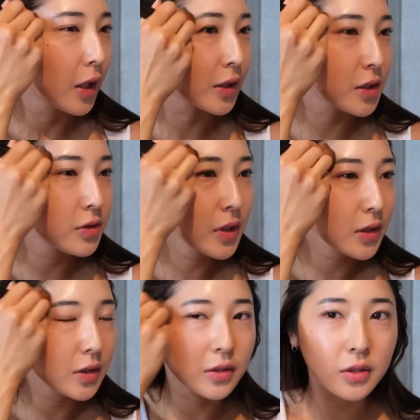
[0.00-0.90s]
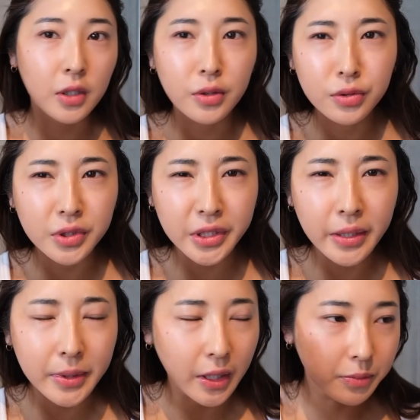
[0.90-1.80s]
私は結局
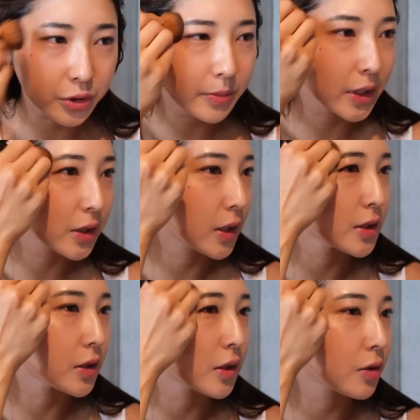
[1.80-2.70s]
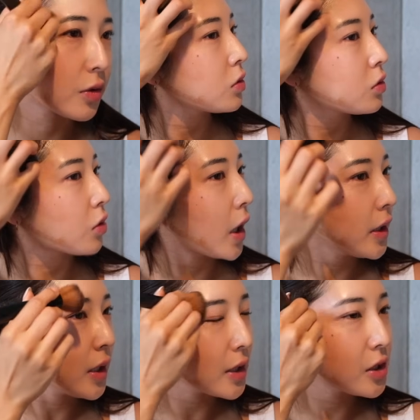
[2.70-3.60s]
イエベなんブルベなんって感じやねんけどその
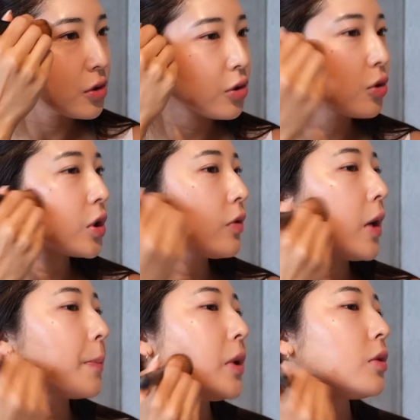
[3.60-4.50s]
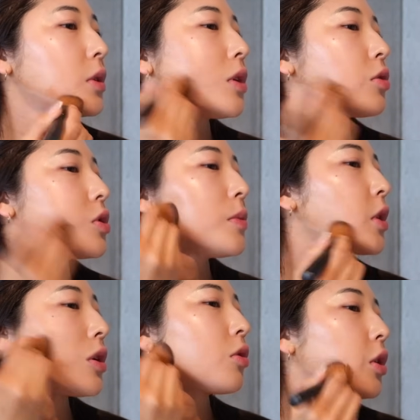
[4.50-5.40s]
肌が白い時はピンク系の冷
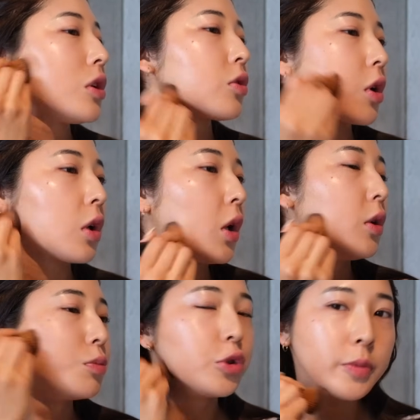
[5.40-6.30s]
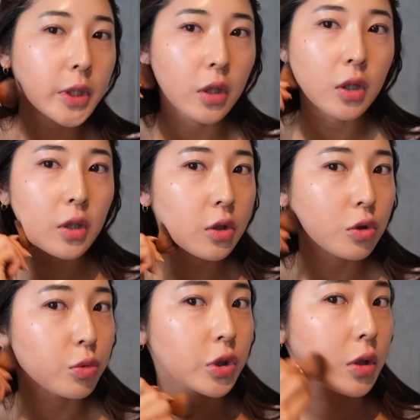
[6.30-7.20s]
たい色が似合うからブルベなんかな
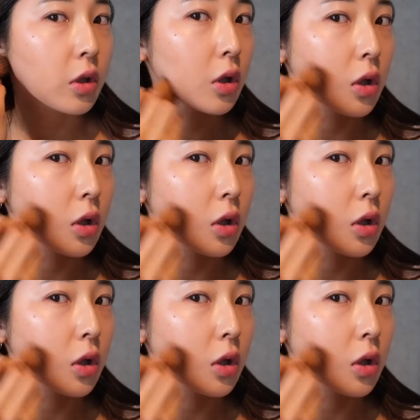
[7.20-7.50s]
と思いきや